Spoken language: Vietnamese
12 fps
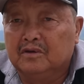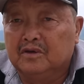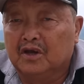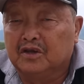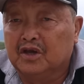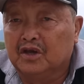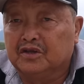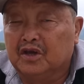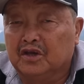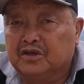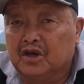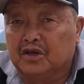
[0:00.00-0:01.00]
chế chế
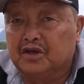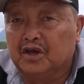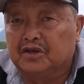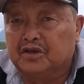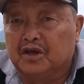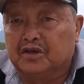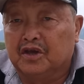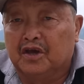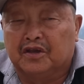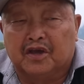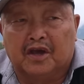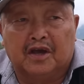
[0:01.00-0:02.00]
chế chế chế chế
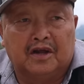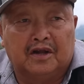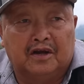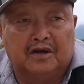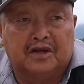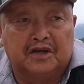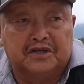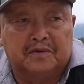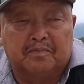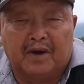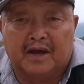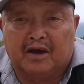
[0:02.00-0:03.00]
chế chế lỡ chế
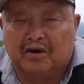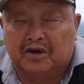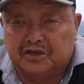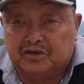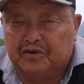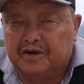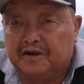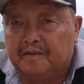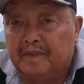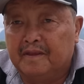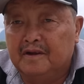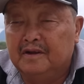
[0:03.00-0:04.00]
chỉ bay không cái chống này nè
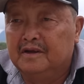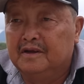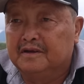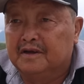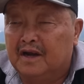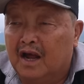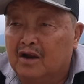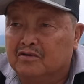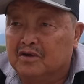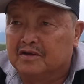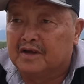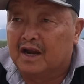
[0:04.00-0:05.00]
chế đa
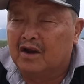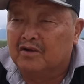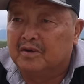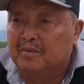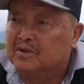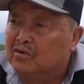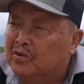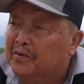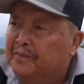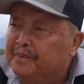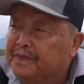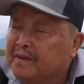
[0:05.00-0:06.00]
lâu sa sa đã lâu chế bị
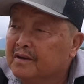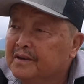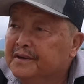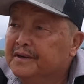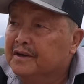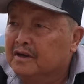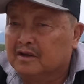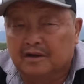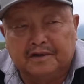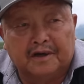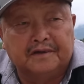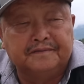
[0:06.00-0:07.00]
tu có
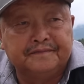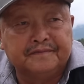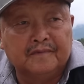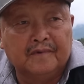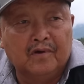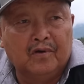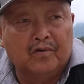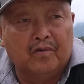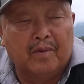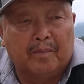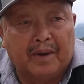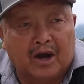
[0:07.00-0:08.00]
thật thật
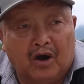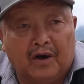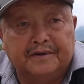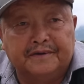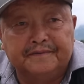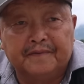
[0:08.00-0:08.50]
của mà bác con